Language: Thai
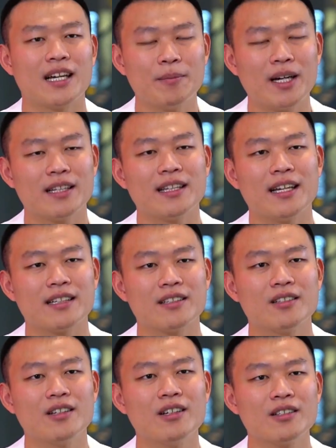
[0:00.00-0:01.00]
การผ่าตัด
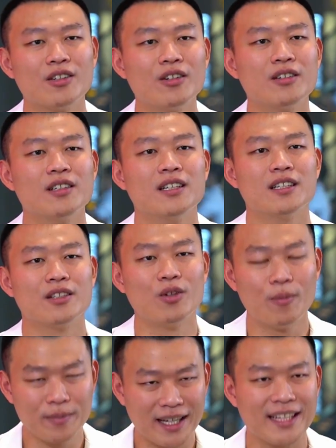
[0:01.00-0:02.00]
ก็ต้อง
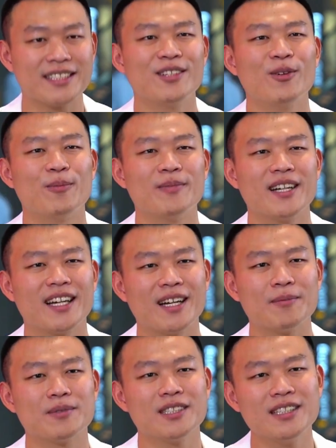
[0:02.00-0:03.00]
ดมยาสลบนะค
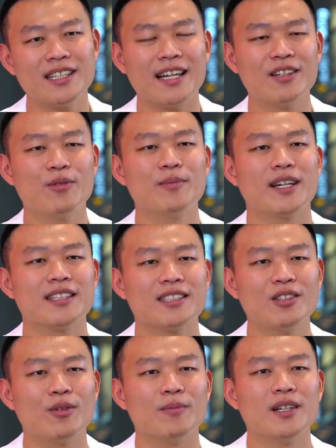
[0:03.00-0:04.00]
รับซึ่งการดมยา
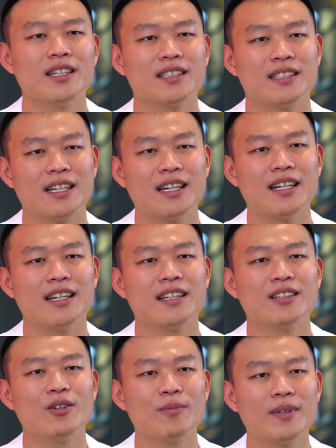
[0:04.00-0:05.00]
สลบจะ
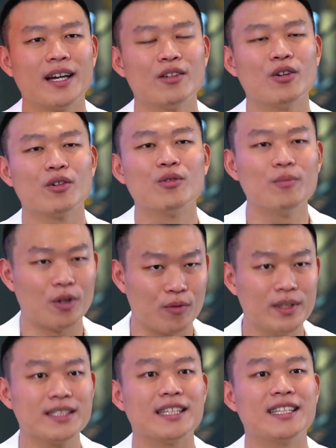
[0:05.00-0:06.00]
ดมยาโดยคุณหมอ
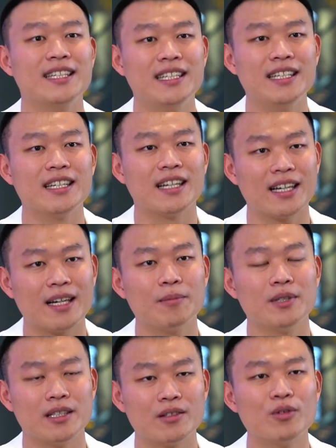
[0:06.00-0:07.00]
วิสัญญีนะครับ
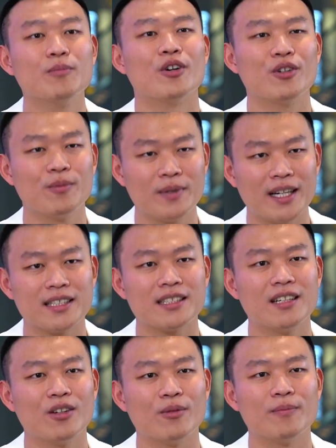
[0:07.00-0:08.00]
หรือคุณหมอดมยา
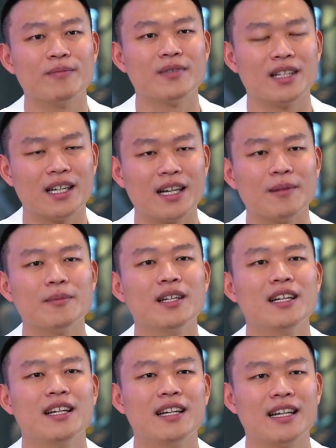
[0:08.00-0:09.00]
สลบนะครับ
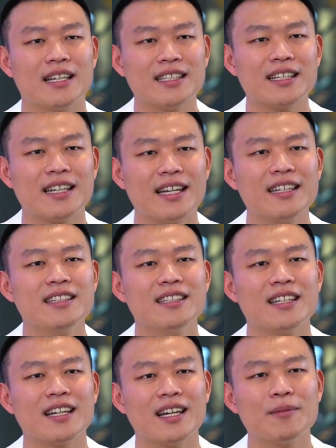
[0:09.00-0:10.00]
หลังจากนั้น
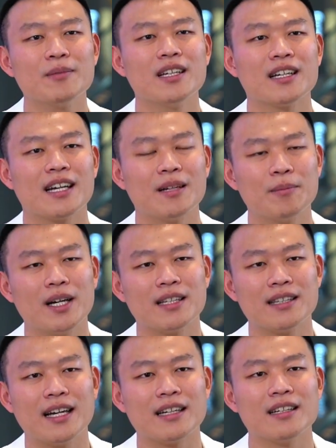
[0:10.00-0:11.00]
นะครับการผ่า
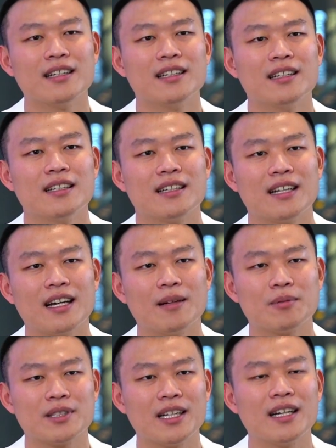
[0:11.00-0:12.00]
ตัดนะค
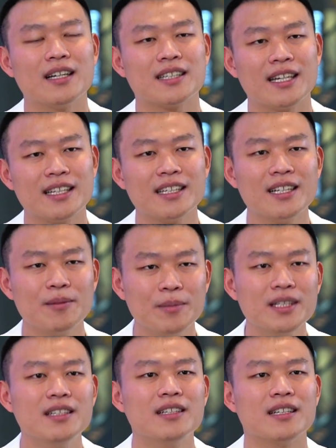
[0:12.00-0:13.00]
รับจะใช้เครื่อง
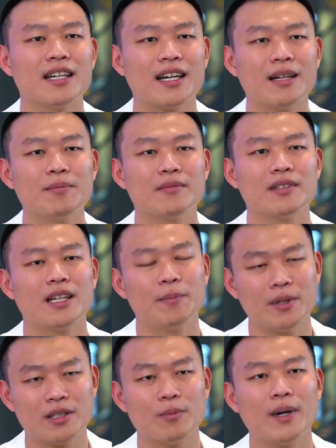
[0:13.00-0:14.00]
มือนะครับ ใน
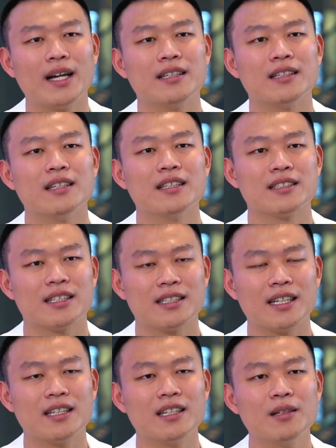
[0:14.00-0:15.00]
ปัจจุบันจะ
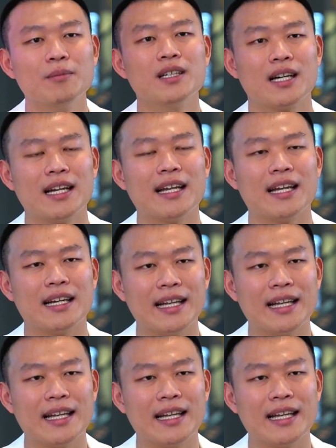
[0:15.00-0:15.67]
ใช้เครื่องมือขนาด